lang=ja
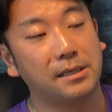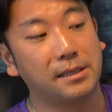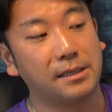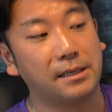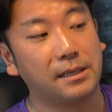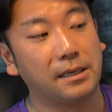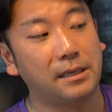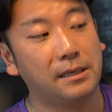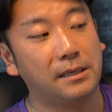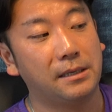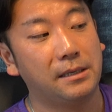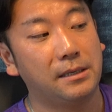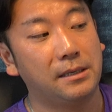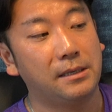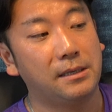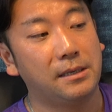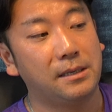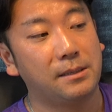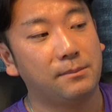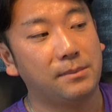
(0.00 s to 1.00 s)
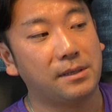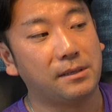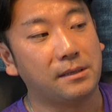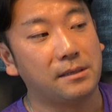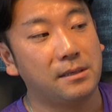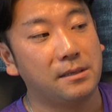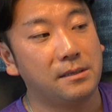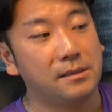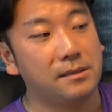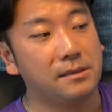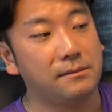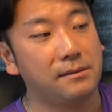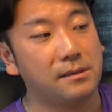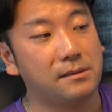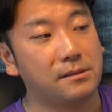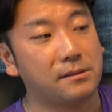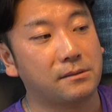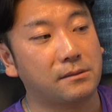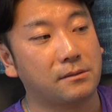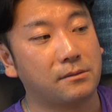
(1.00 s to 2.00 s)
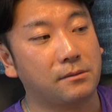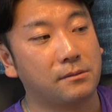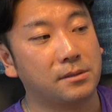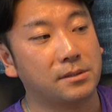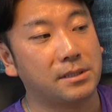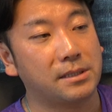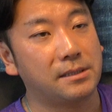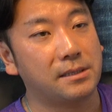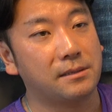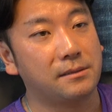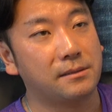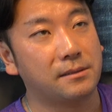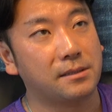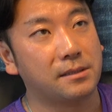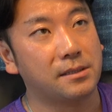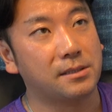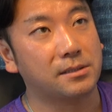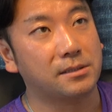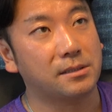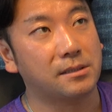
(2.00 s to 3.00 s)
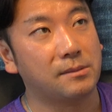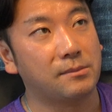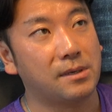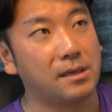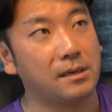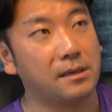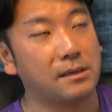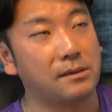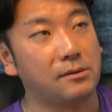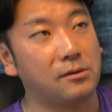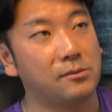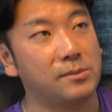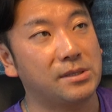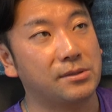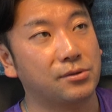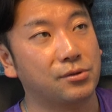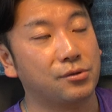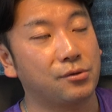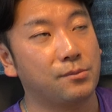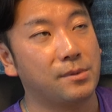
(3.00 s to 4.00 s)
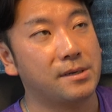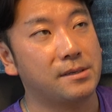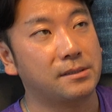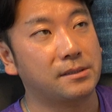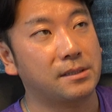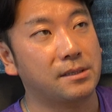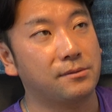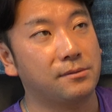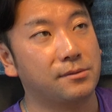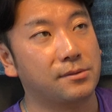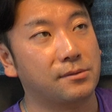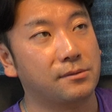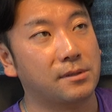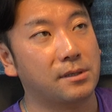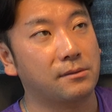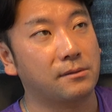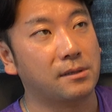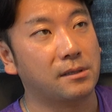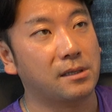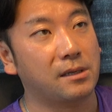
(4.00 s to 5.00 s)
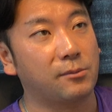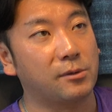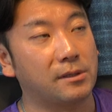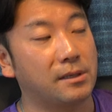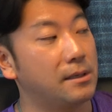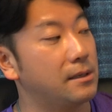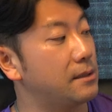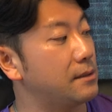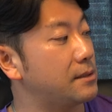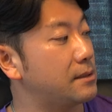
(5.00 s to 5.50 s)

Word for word: えーまあ、いわゆるこのチャンネルに関しては、まあ、お水商売系、風俗系の方もね、